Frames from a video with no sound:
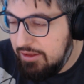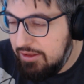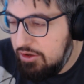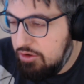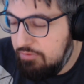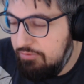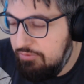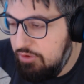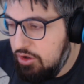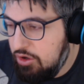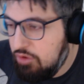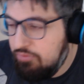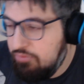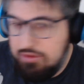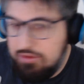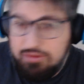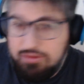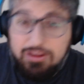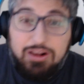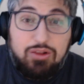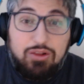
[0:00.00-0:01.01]
io non, io non ho
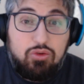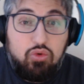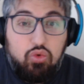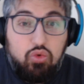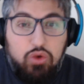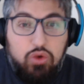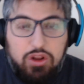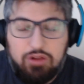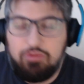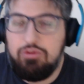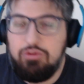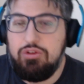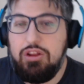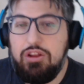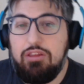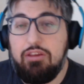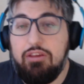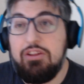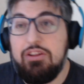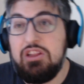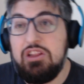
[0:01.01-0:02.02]
visto alcuni, alcune
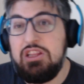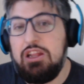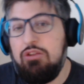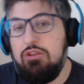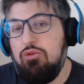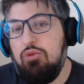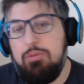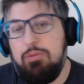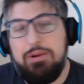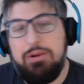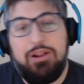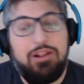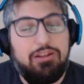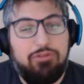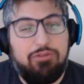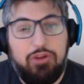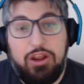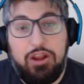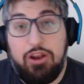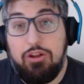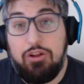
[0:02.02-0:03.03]
notizie che tu prendi il
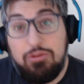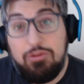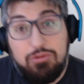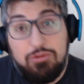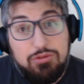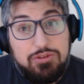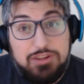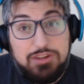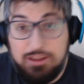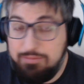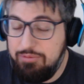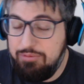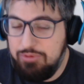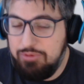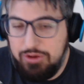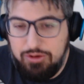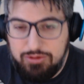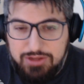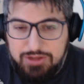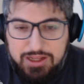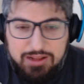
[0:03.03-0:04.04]
telefonino, ti spunta
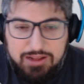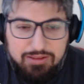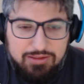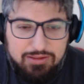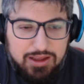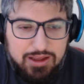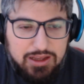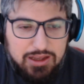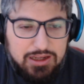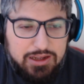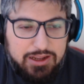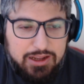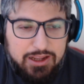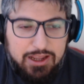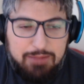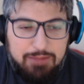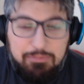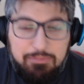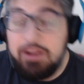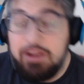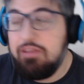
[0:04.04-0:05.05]
notizie,
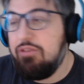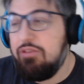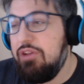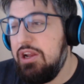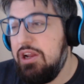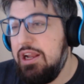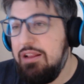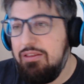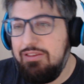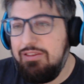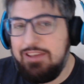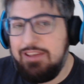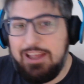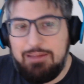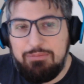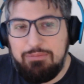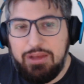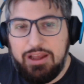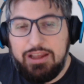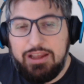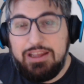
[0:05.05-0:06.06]
ma adesso le
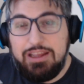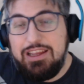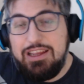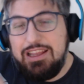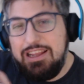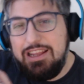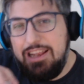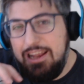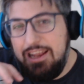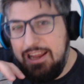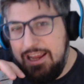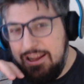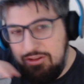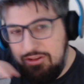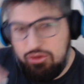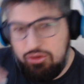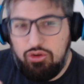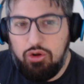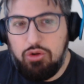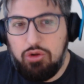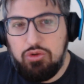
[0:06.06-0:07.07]
insieme in
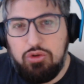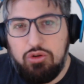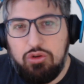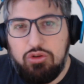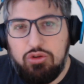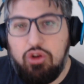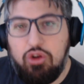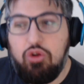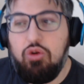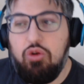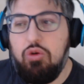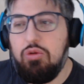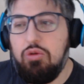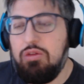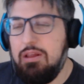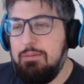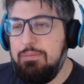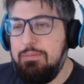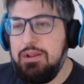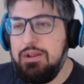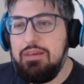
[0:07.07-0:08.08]
toto
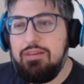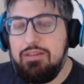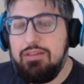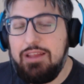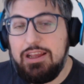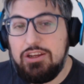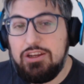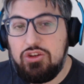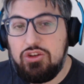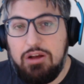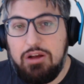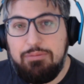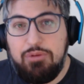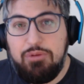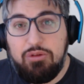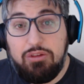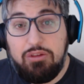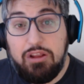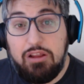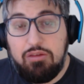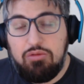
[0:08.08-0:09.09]
cosa PlayStation ha
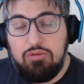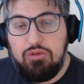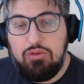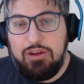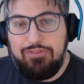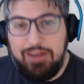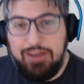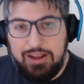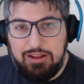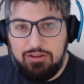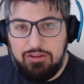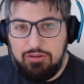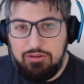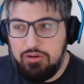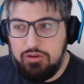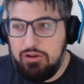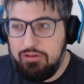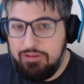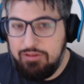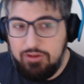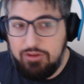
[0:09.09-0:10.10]
mostrato al suo evento,
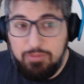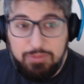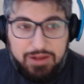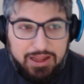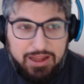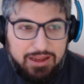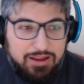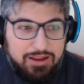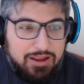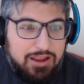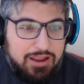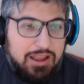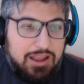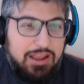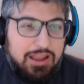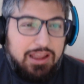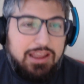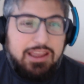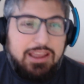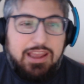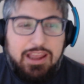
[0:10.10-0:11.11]
lo Solo Play,
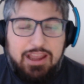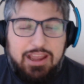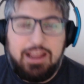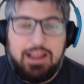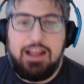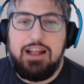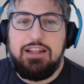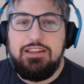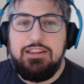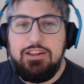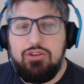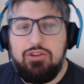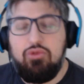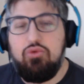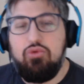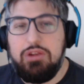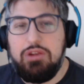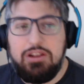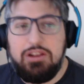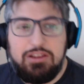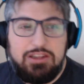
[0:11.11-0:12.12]
che
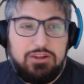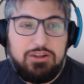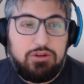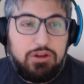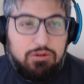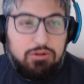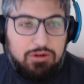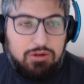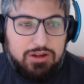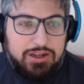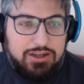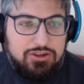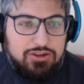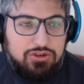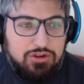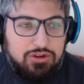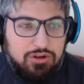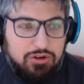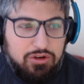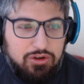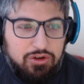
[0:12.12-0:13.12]
addirittura anticipa di qualche
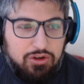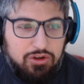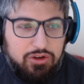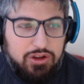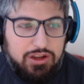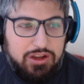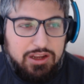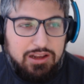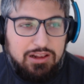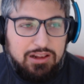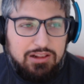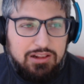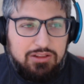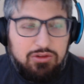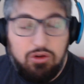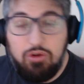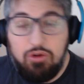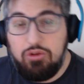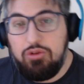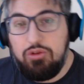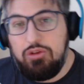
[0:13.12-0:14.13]
giorno il
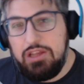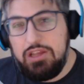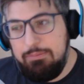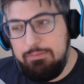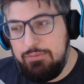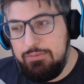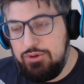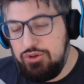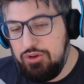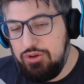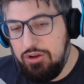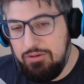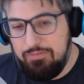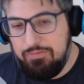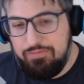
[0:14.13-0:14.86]
Tokyo Game Show.